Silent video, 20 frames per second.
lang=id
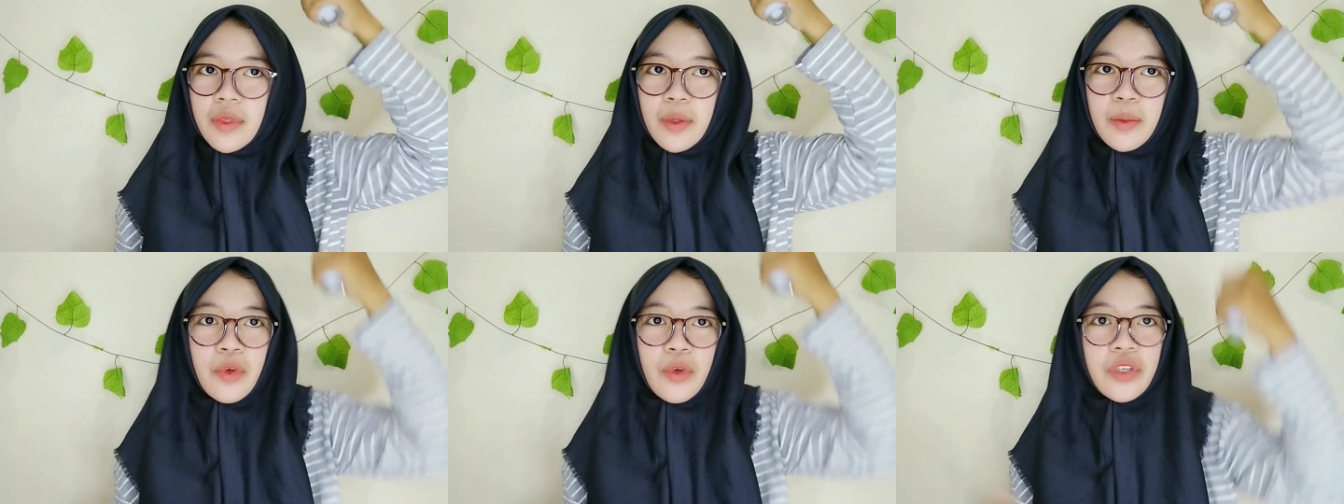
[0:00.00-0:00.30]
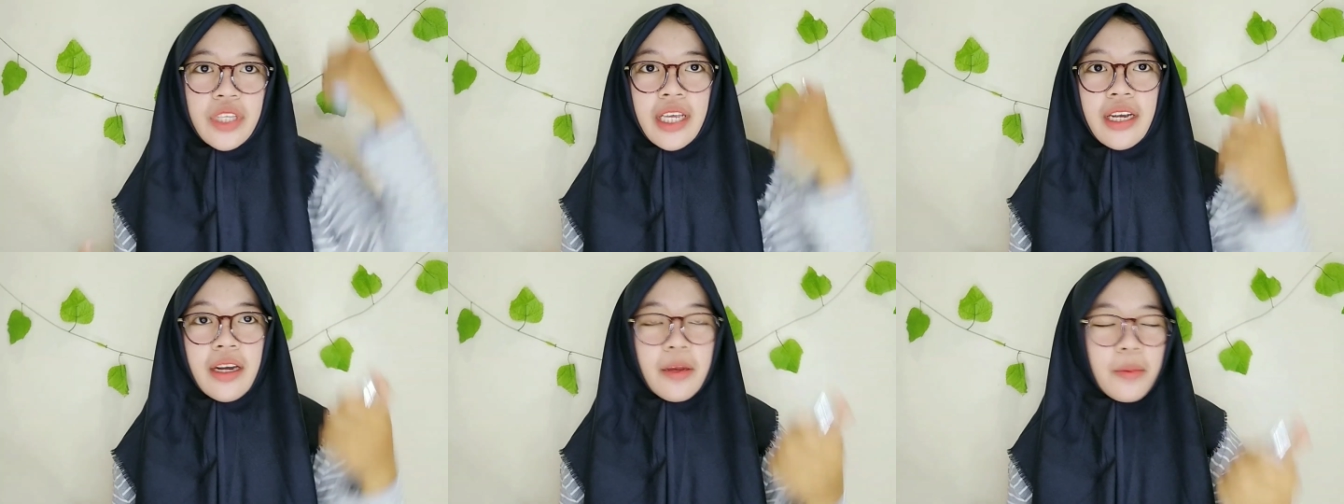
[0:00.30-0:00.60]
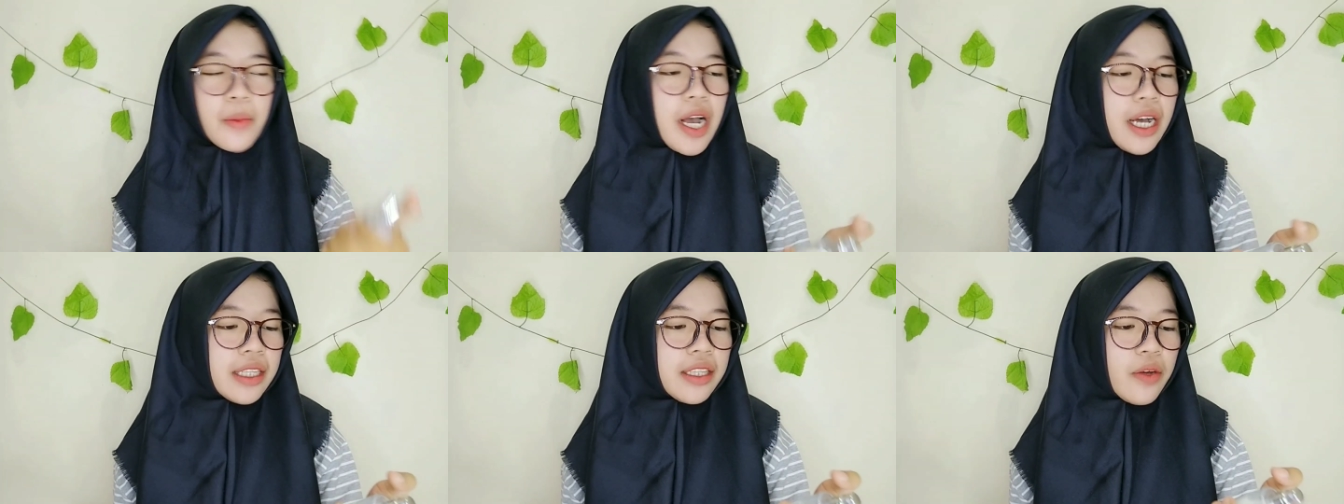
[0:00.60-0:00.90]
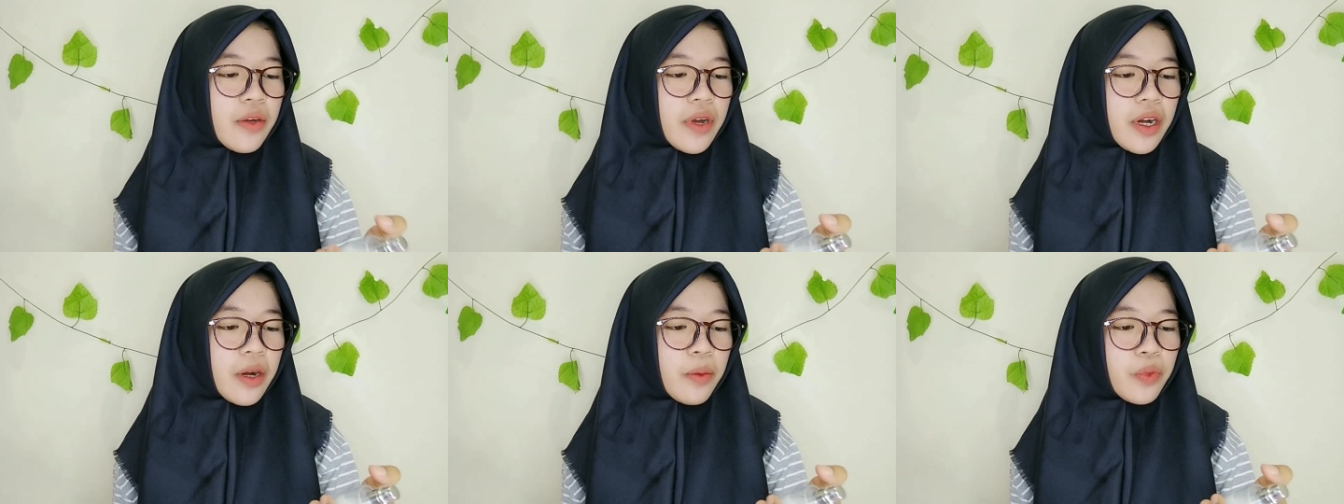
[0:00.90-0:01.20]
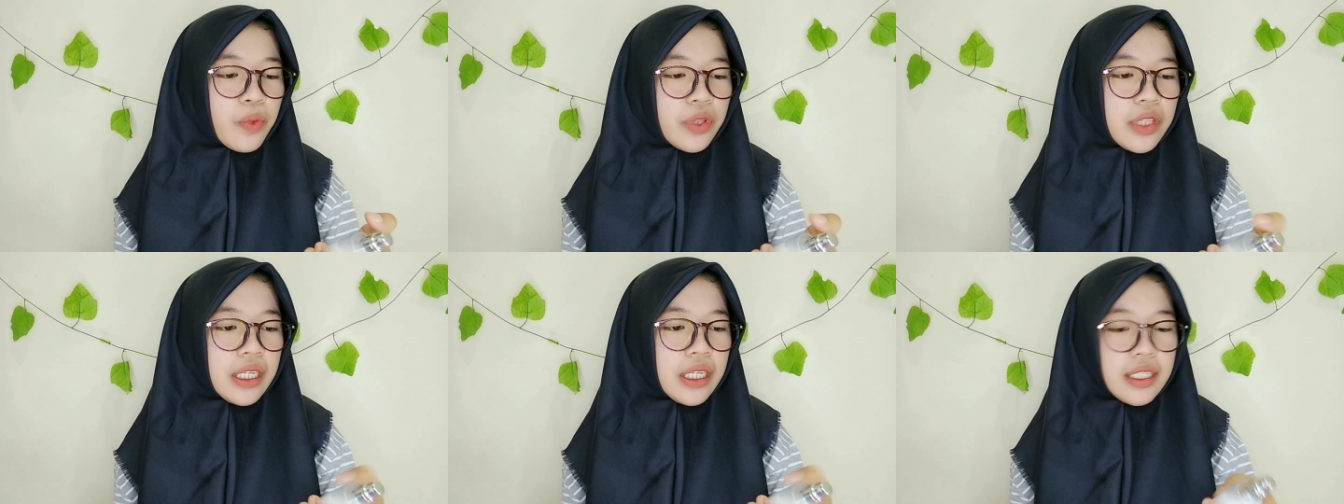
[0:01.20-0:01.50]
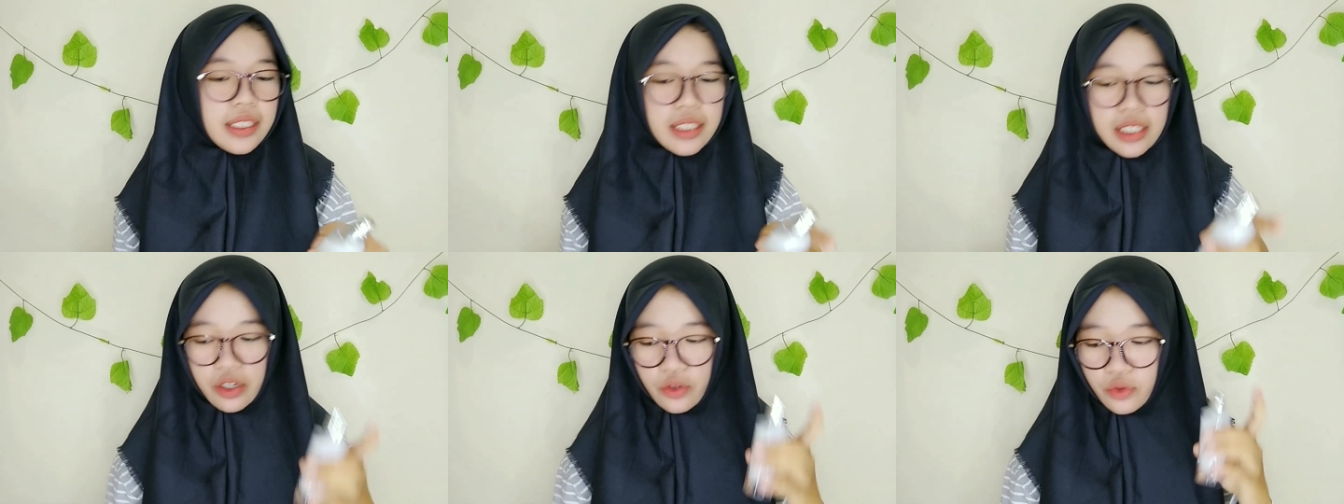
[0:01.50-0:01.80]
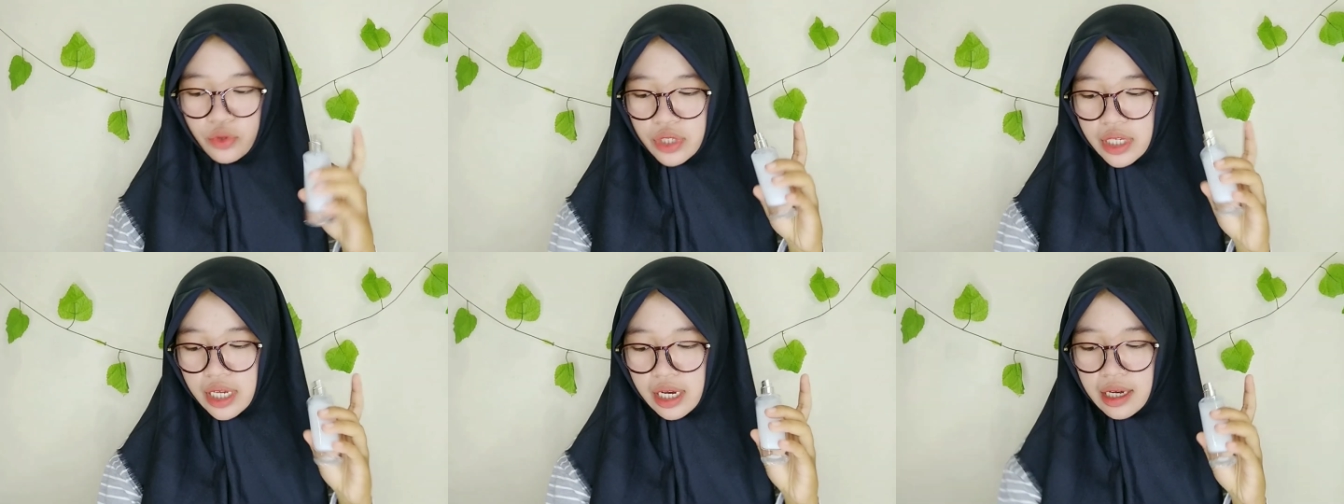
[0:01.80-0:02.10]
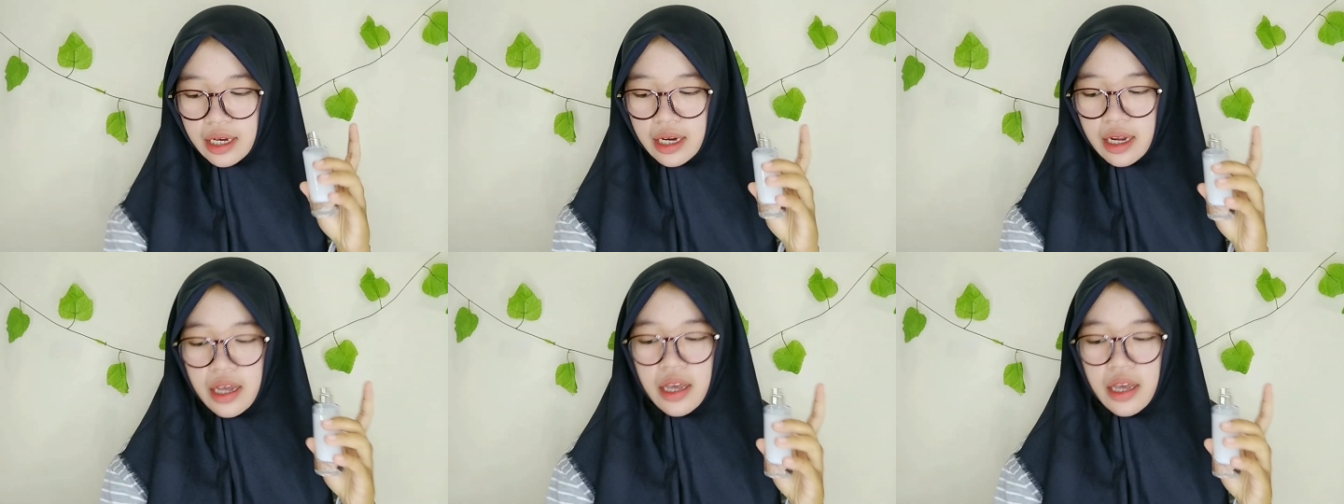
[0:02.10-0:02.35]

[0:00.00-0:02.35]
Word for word: baunya enak banget yang warna putih ini seriusan